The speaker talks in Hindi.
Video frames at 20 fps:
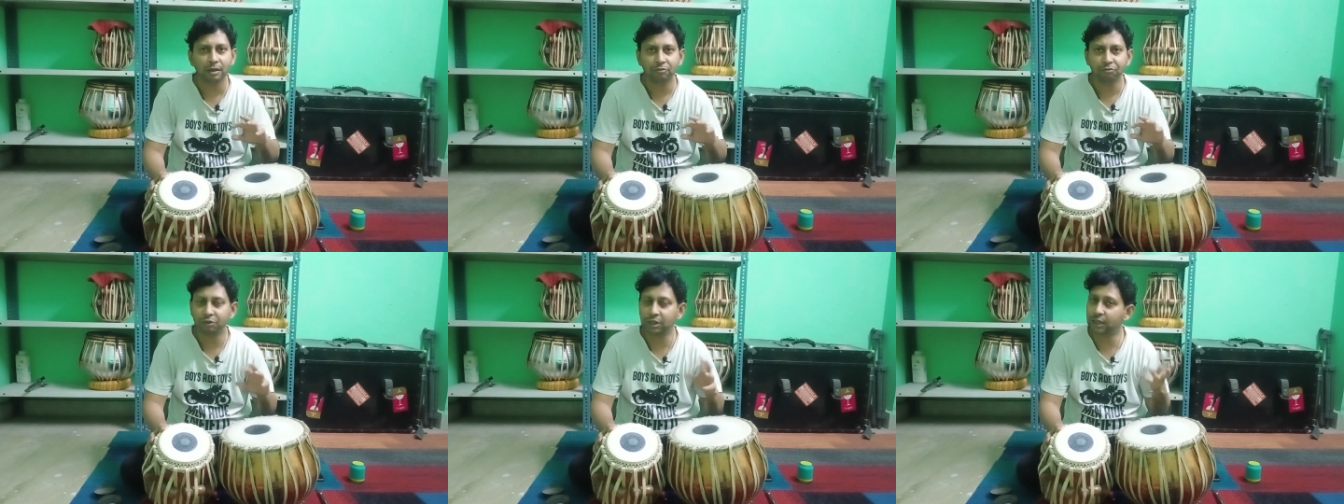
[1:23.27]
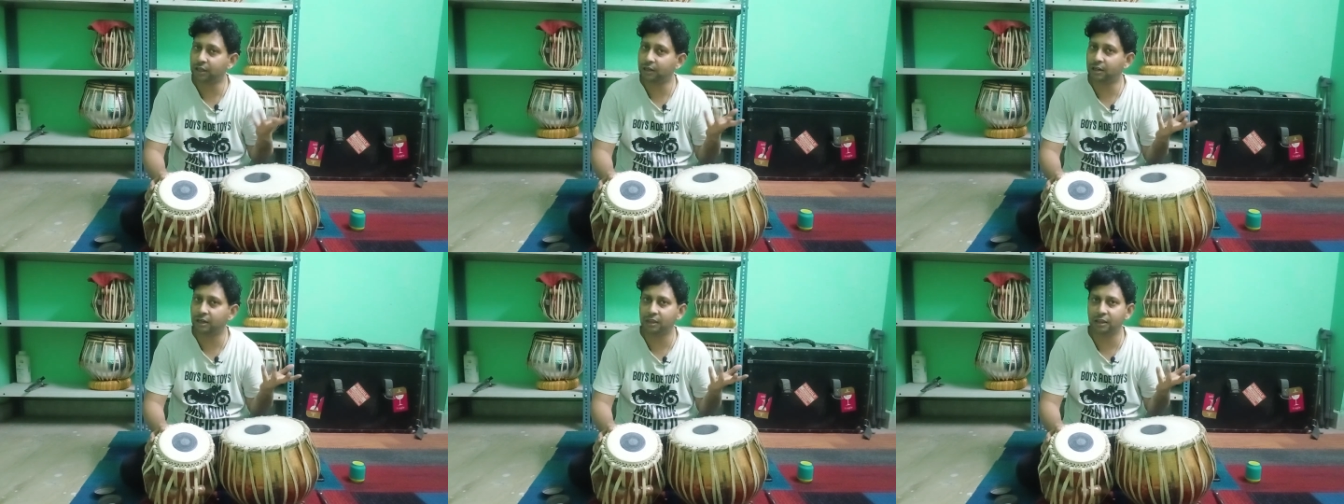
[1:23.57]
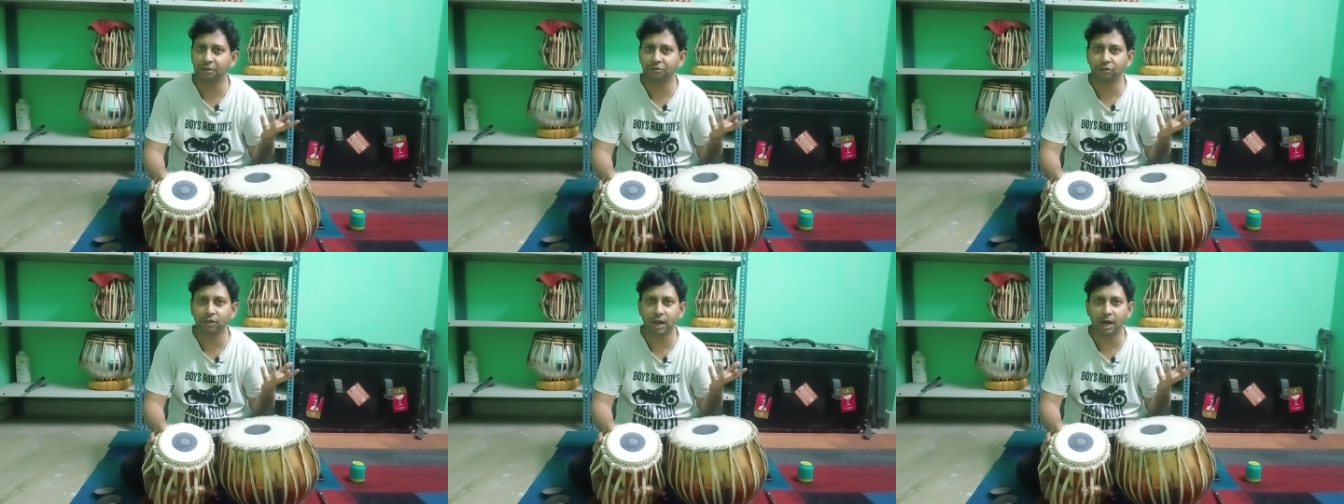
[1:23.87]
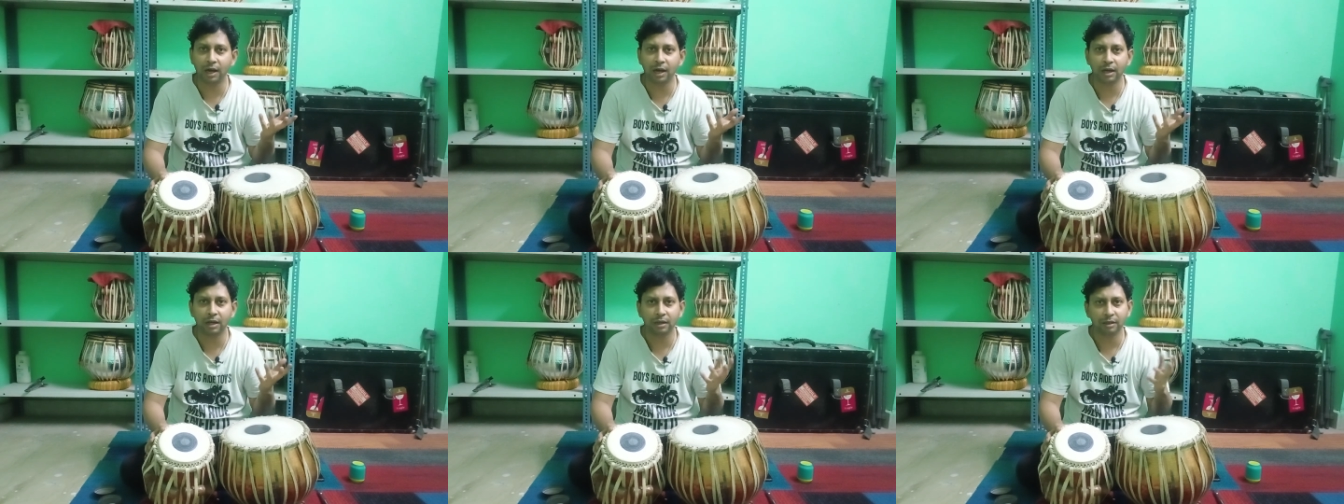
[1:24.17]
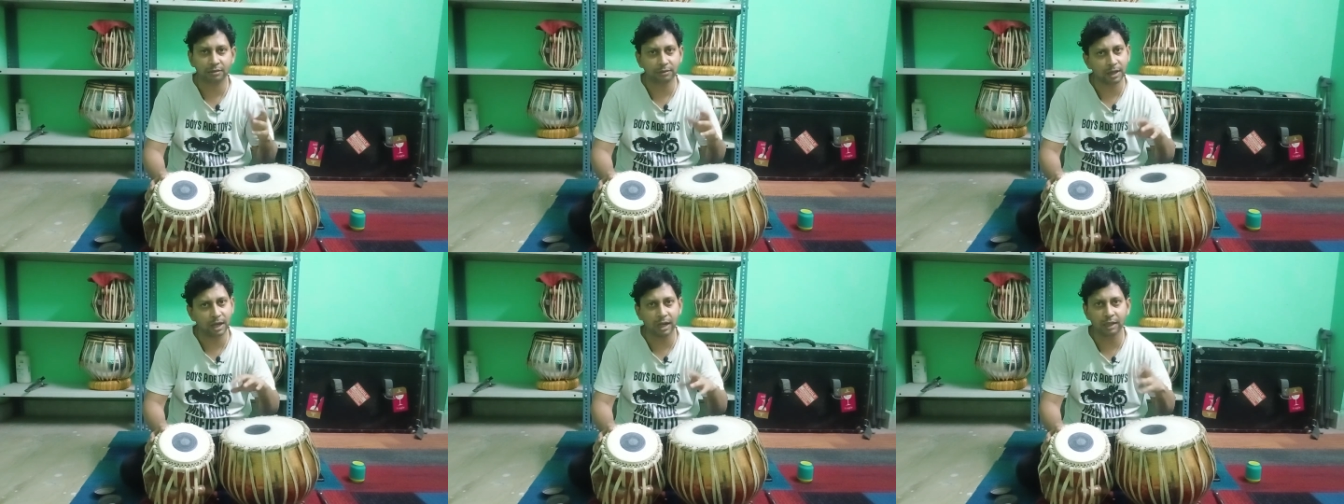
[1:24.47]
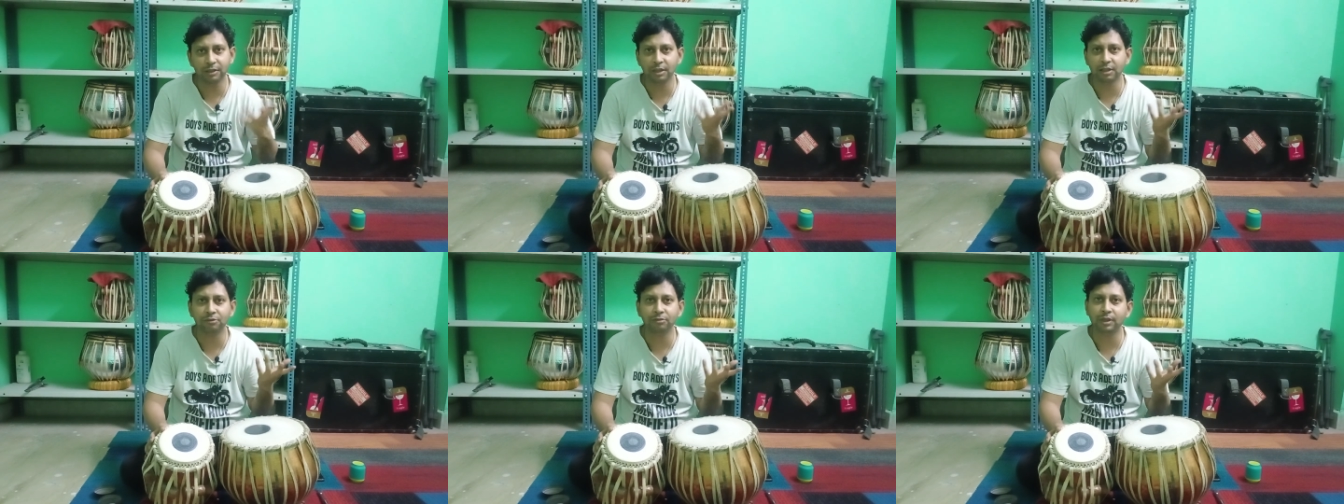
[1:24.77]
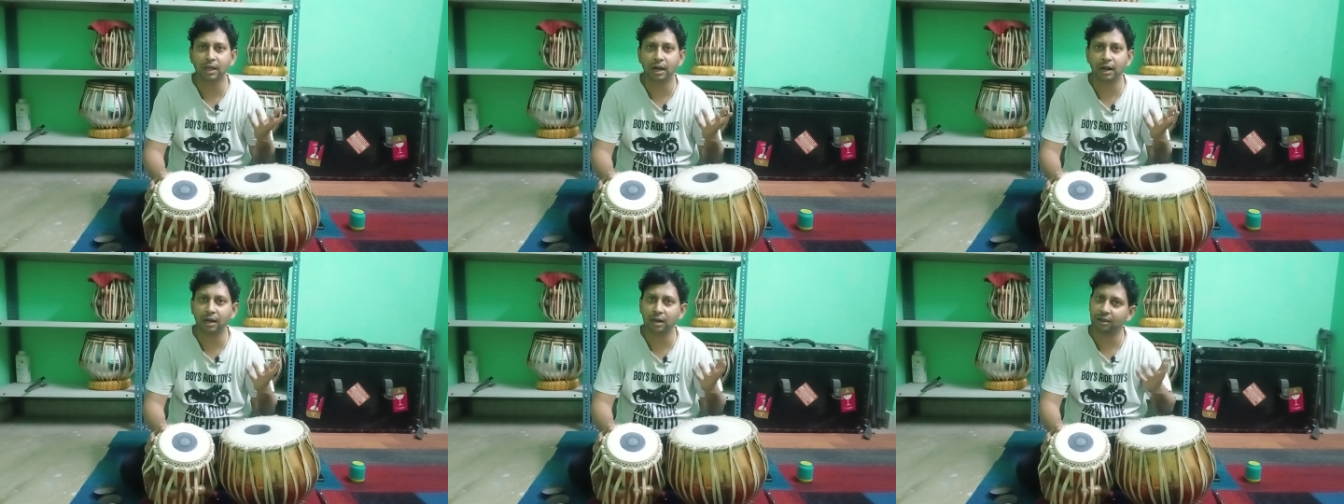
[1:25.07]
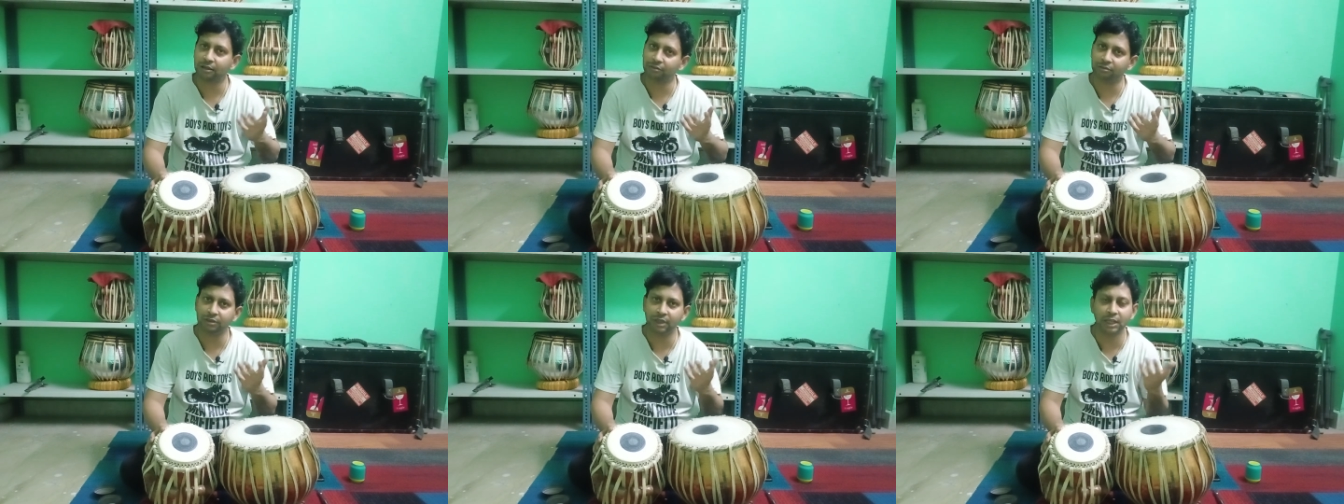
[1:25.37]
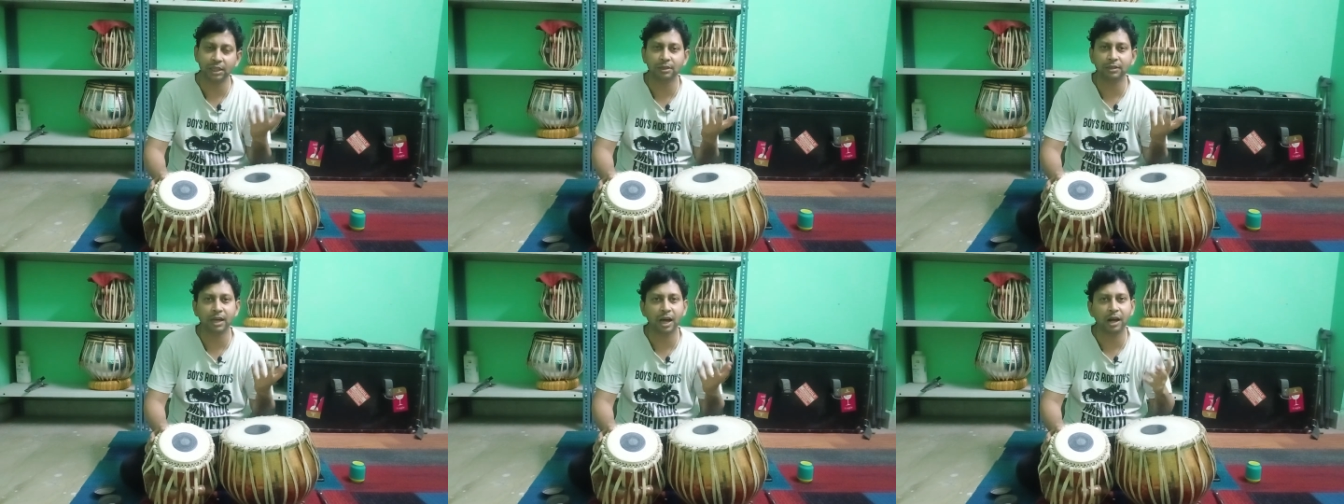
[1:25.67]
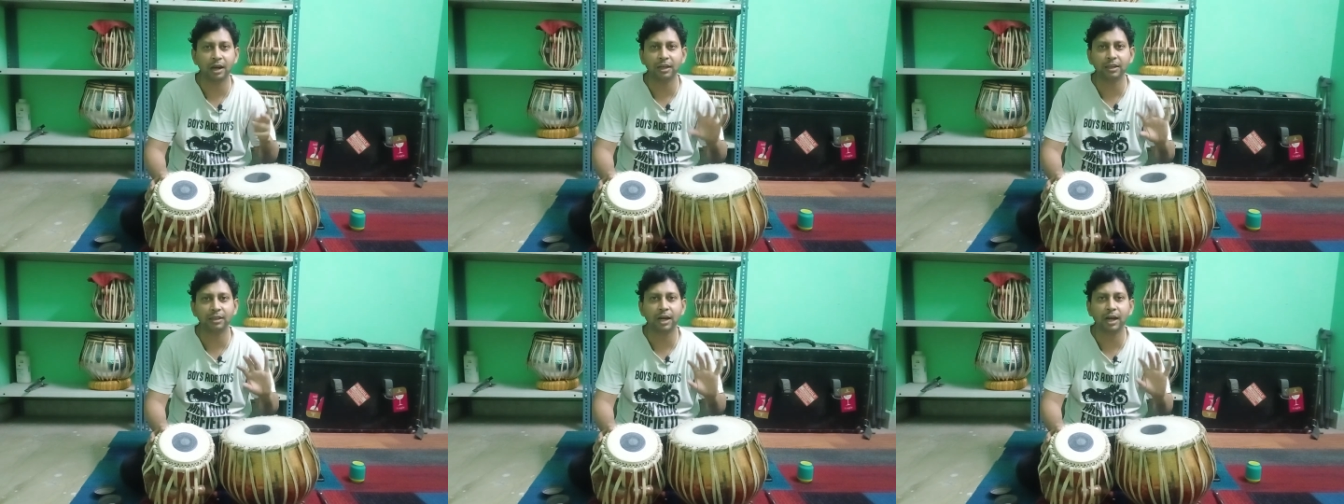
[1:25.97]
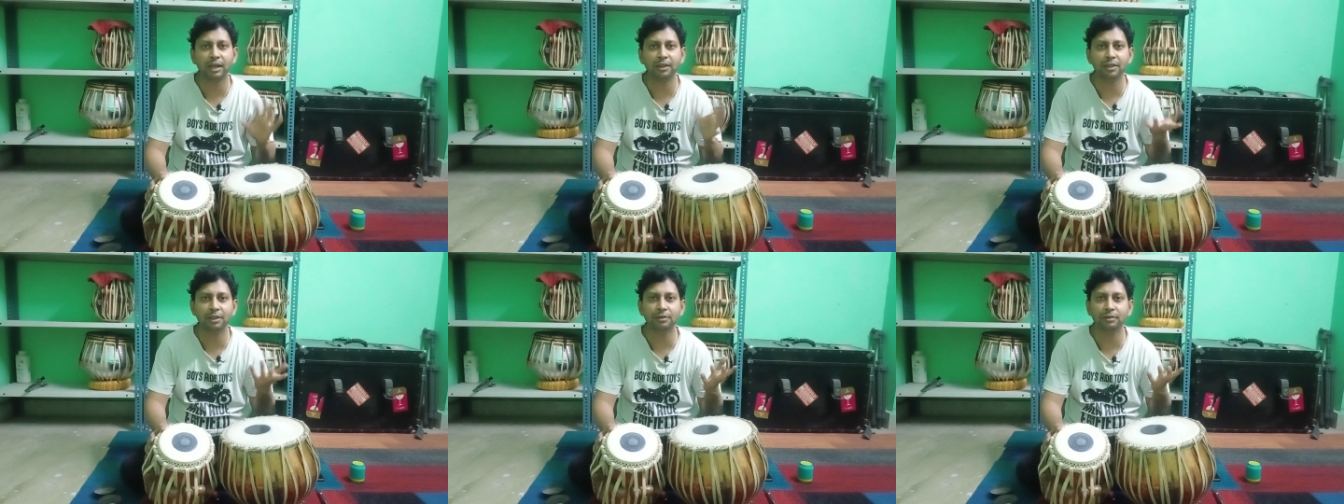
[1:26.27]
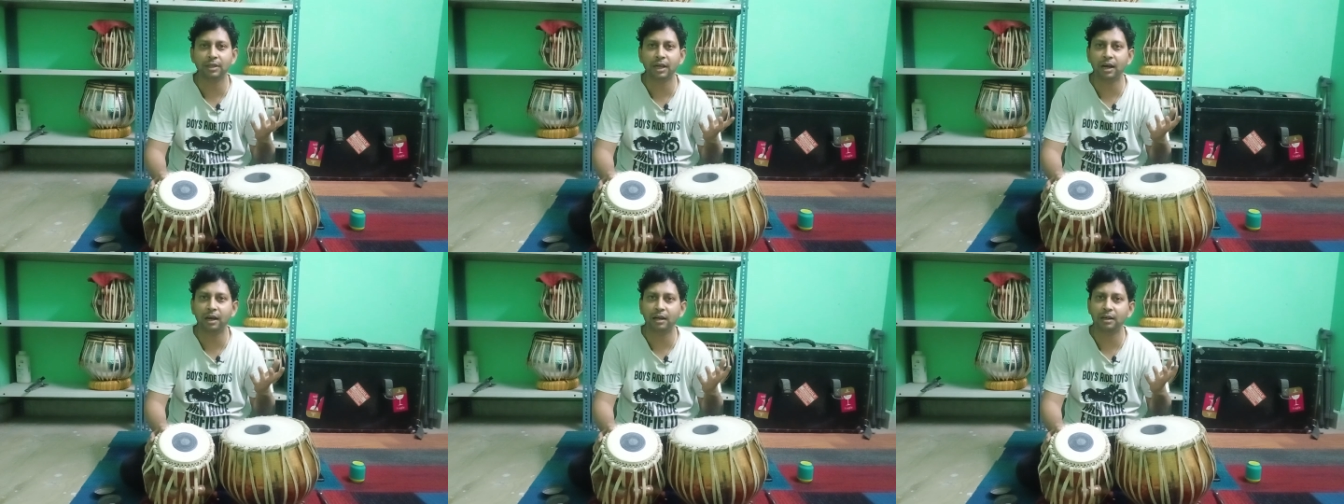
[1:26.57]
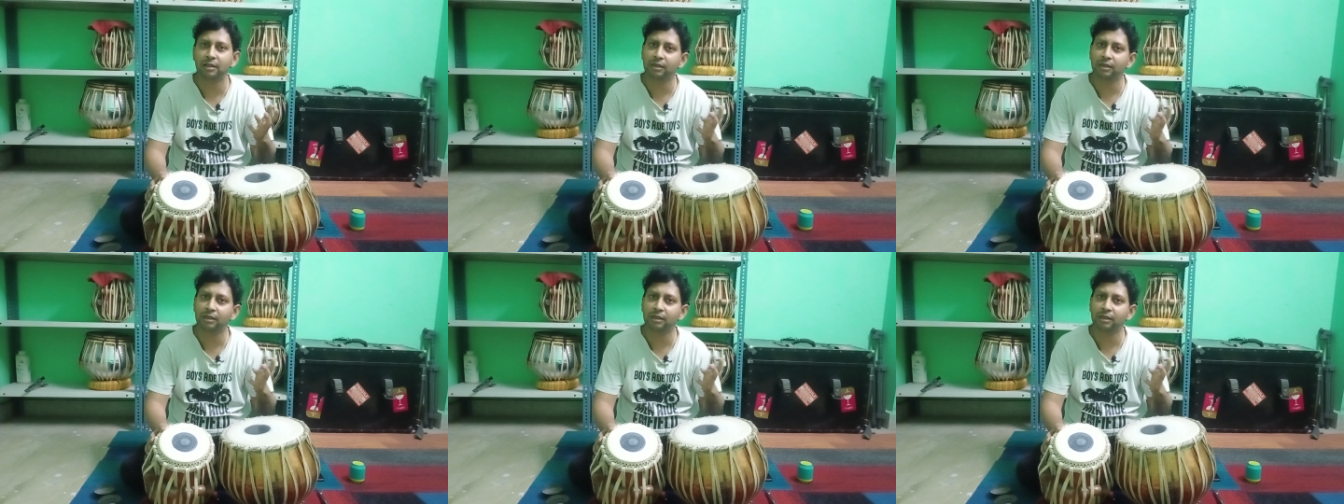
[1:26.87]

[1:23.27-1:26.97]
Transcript: धी कृधिनता धा धिनता धिन धाग धा धिनता